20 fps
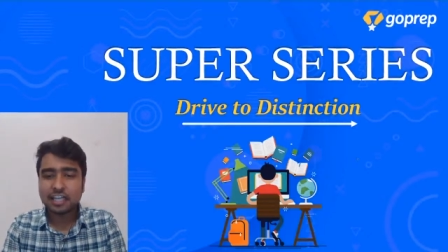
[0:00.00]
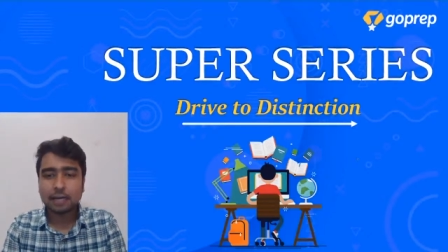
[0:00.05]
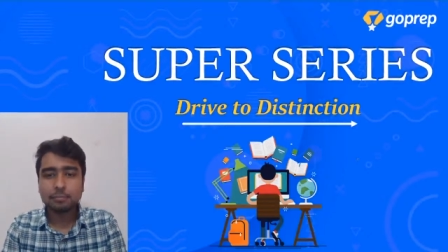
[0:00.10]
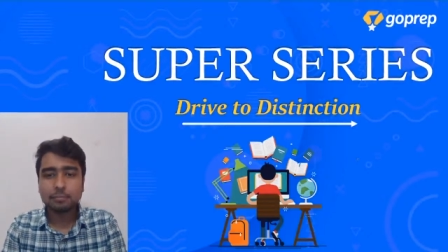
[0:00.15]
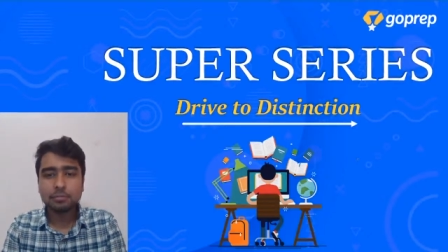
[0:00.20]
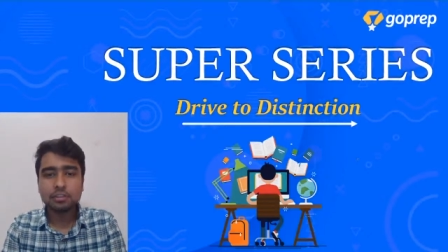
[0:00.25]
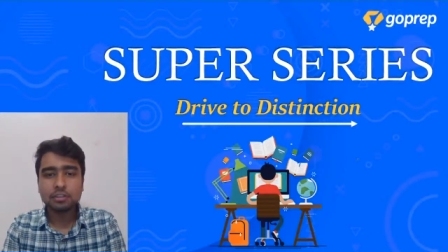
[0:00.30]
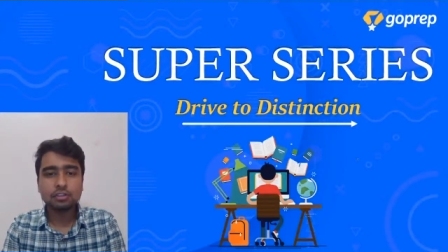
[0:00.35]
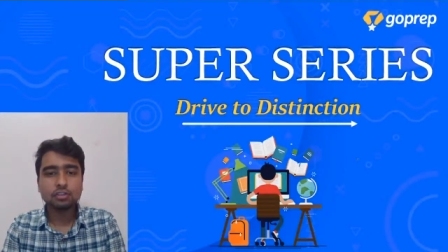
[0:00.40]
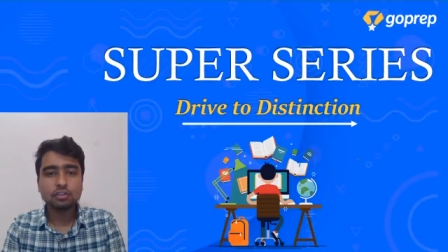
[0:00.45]

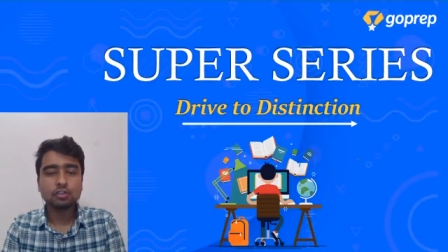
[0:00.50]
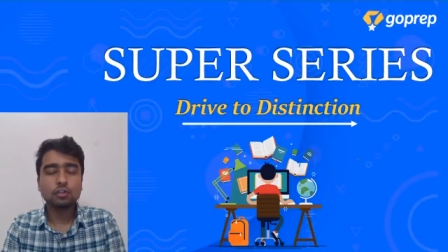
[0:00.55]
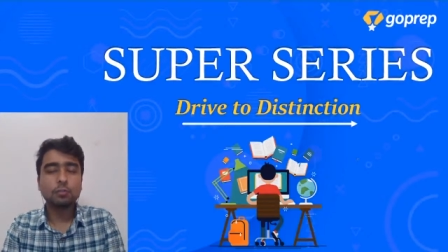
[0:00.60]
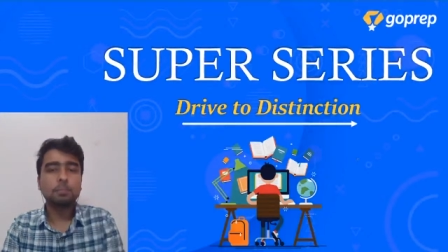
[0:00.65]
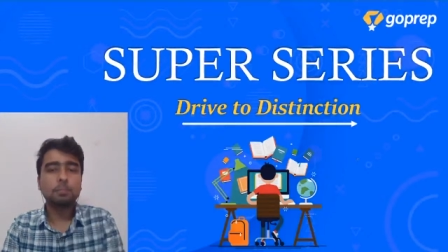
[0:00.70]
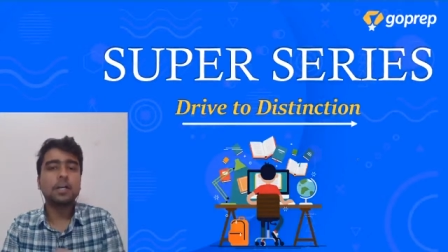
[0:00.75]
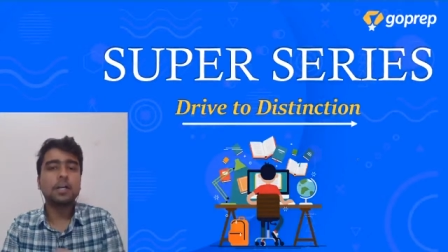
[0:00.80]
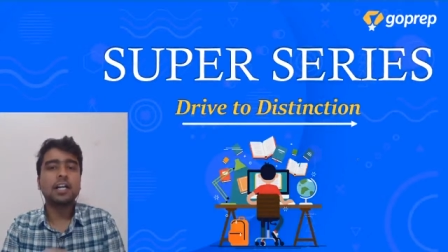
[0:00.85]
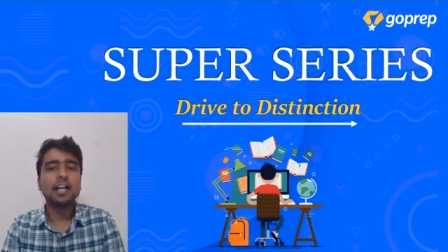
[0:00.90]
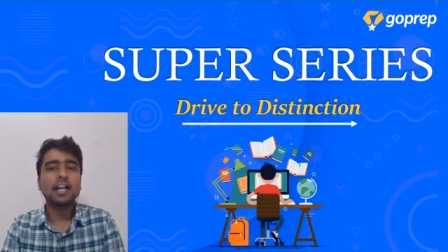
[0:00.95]
चैप्टर्स को
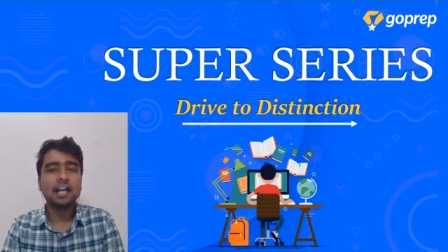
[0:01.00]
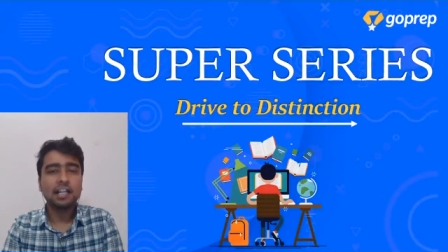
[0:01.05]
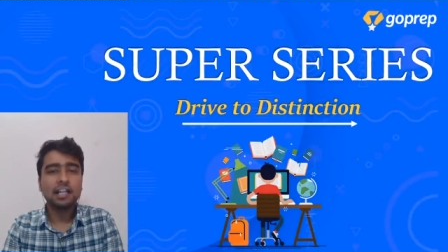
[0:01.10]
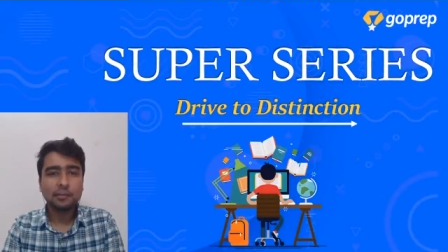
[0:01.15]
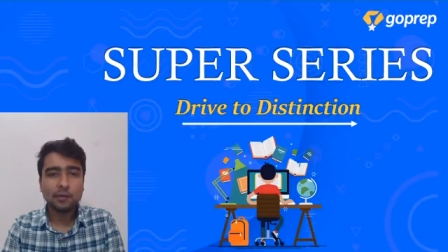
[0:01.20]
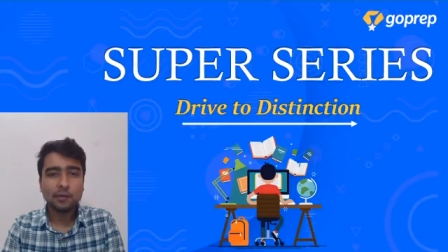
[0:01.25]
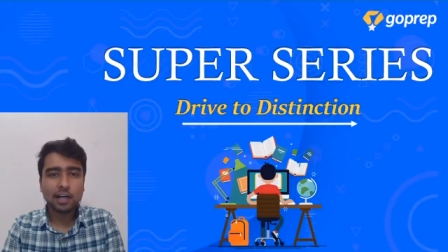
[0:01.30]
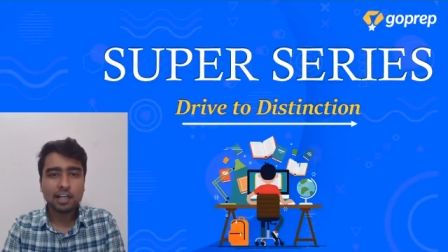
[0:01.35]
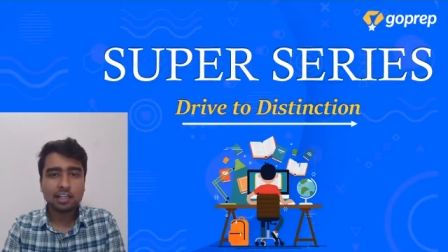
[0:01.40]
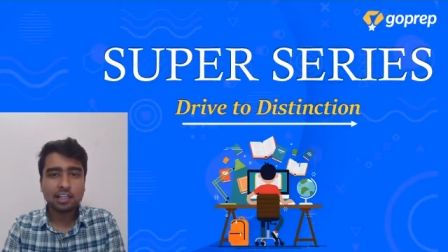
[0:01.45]

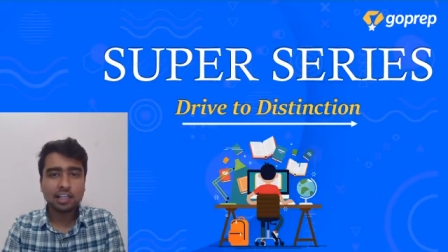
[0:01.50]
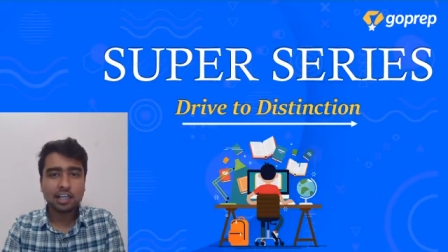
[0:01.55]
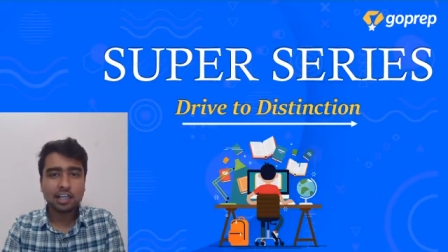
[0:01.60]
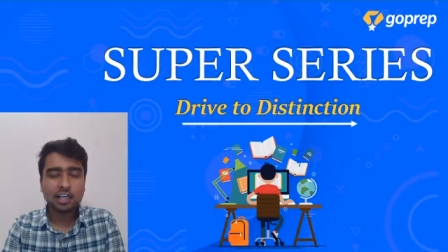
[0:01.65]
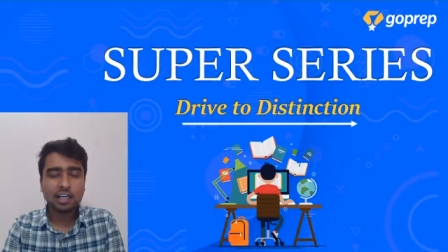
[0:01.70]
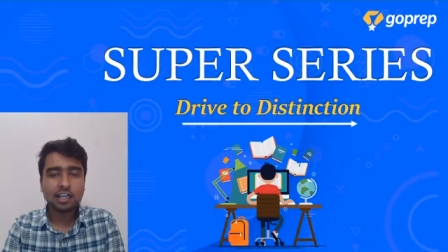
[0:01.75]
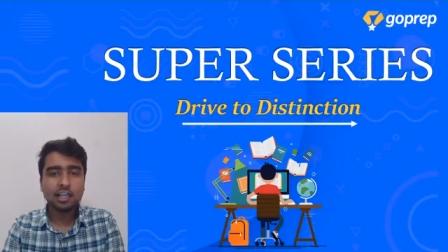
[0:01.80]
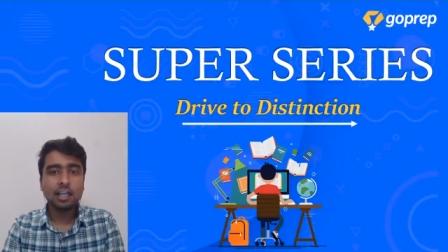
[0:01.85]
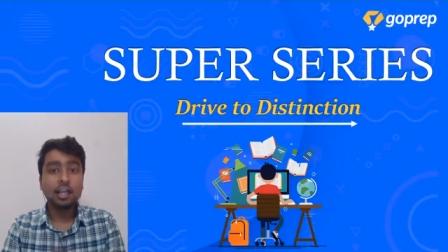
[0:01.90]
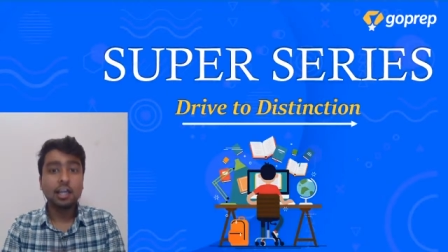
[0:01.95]
पढ़ाने वाले
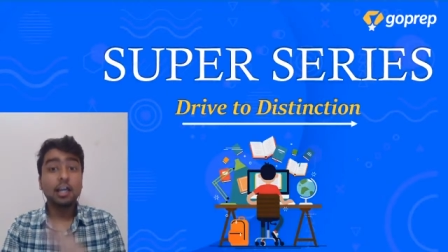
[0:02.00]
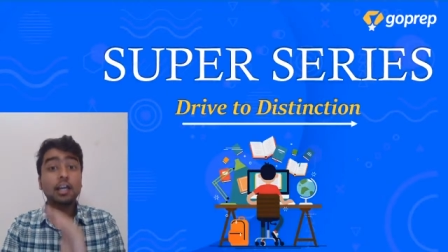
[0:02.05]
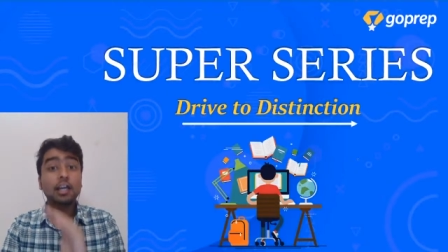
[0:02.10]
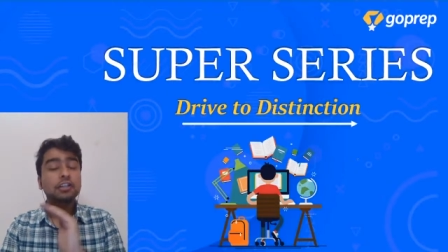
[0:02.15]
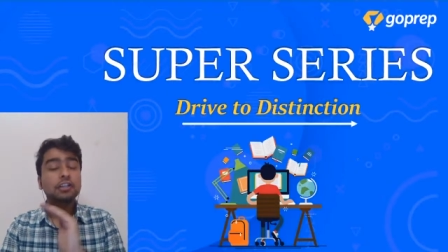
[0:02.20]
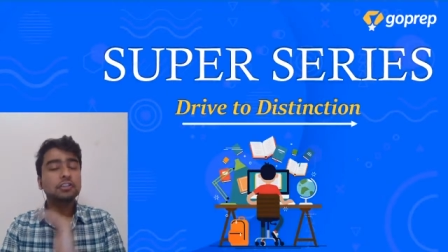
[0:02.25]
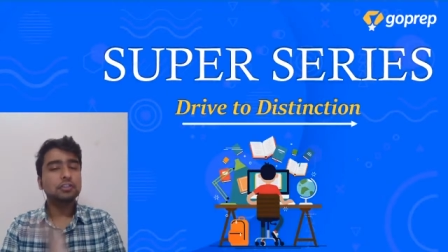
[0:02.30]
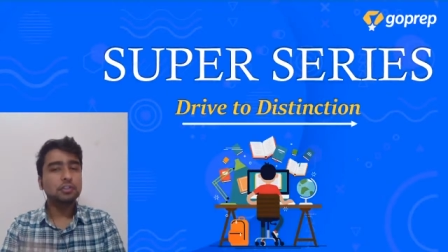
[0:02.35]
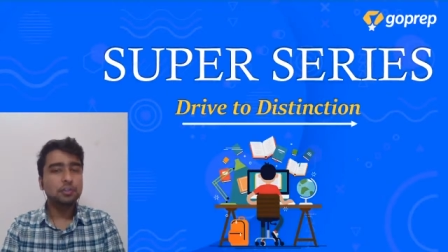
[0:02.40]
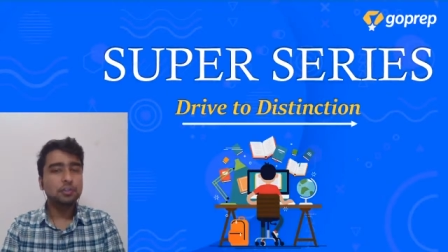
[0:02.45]
हैं
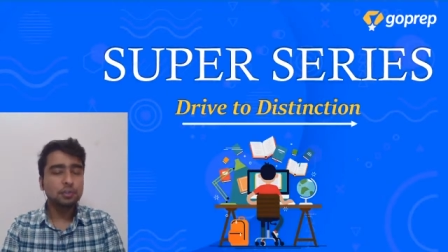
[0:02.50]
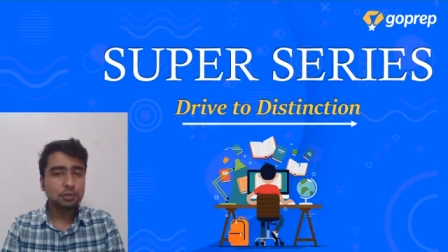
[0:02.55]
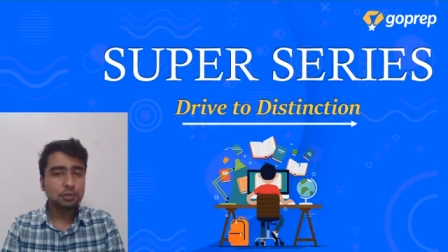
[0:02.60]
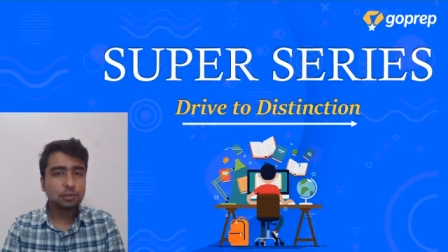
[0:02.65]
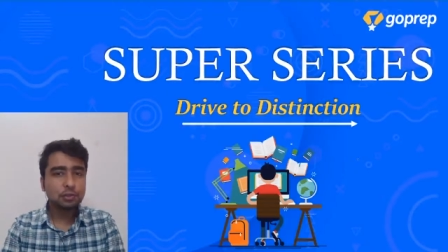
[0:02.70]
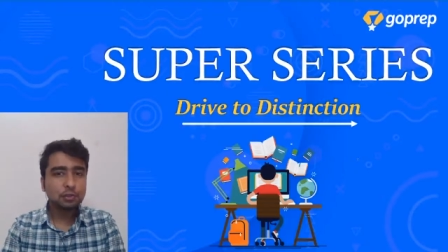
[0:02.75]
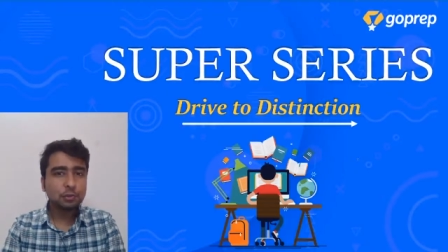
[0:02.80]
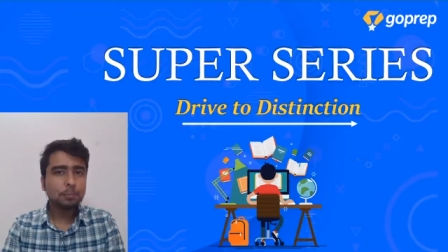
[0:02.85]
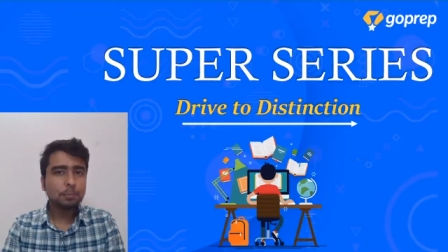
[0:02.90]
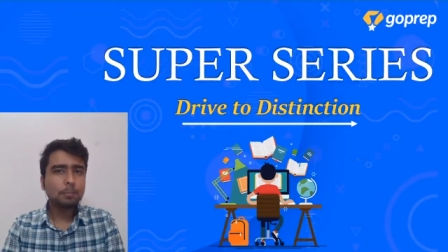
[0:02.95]

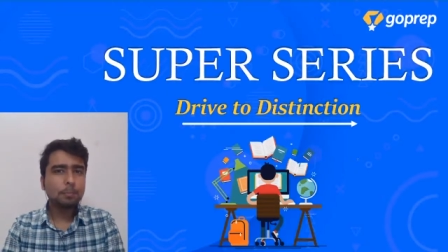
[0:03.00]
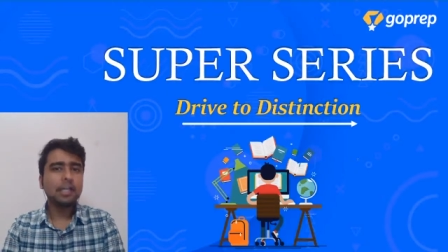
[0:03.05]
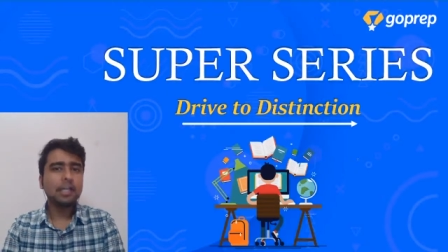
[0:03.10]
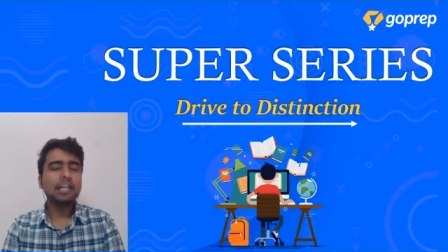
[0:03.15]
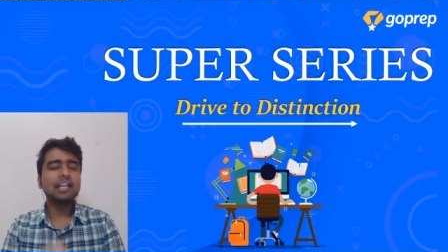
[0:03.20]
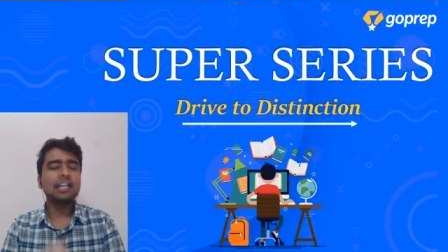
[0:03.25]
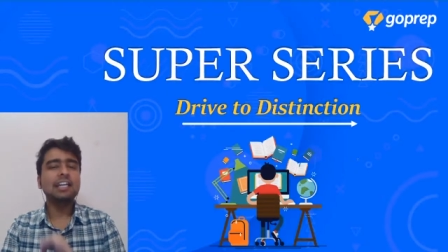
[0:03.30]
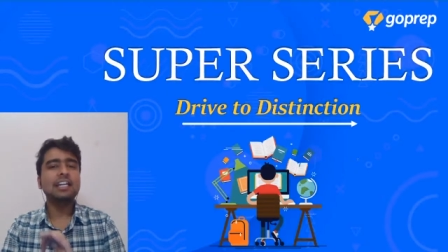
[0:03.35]
YouTube पे